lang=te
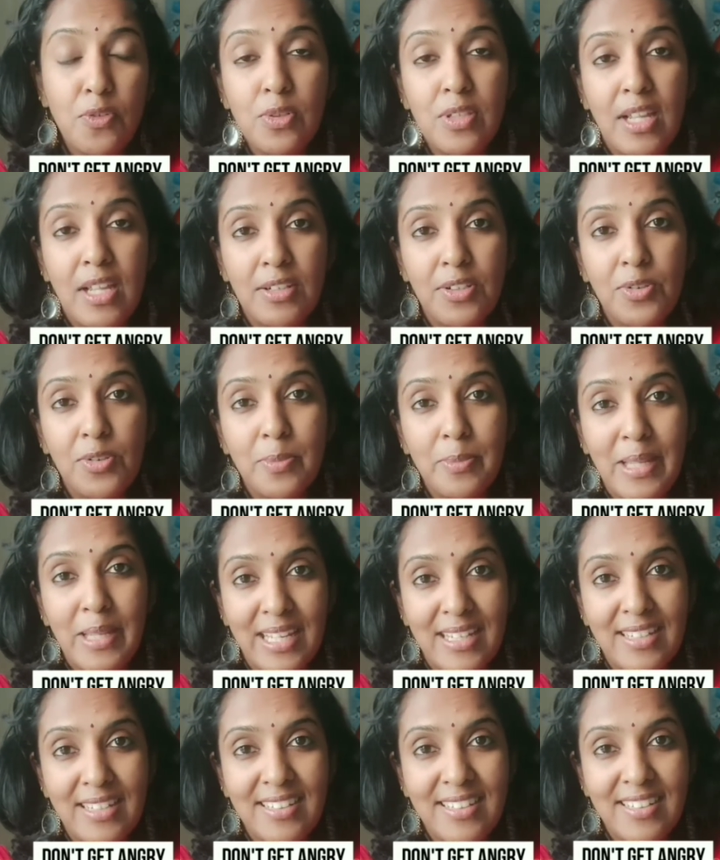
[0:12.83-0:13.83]
మీరు
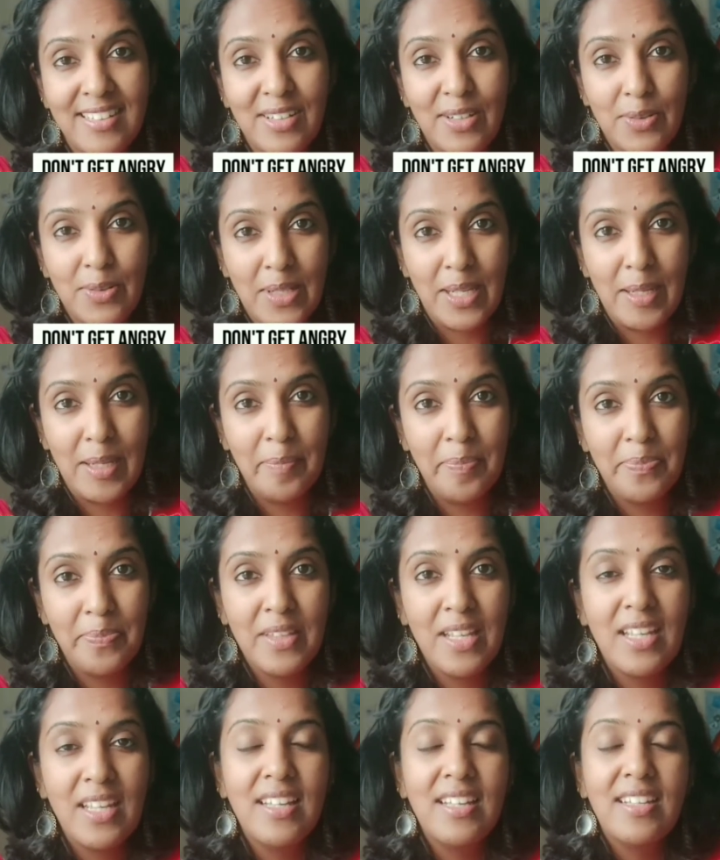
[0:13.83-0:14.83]
నిరాశ ఇంకా
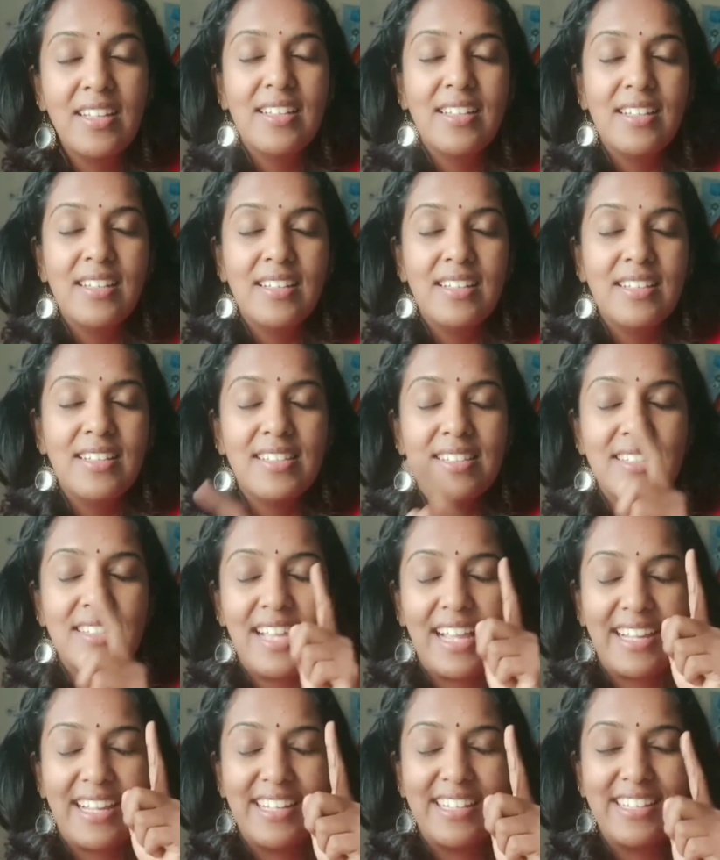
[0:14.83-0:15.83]
కోపాన్ని చూపించకూడదు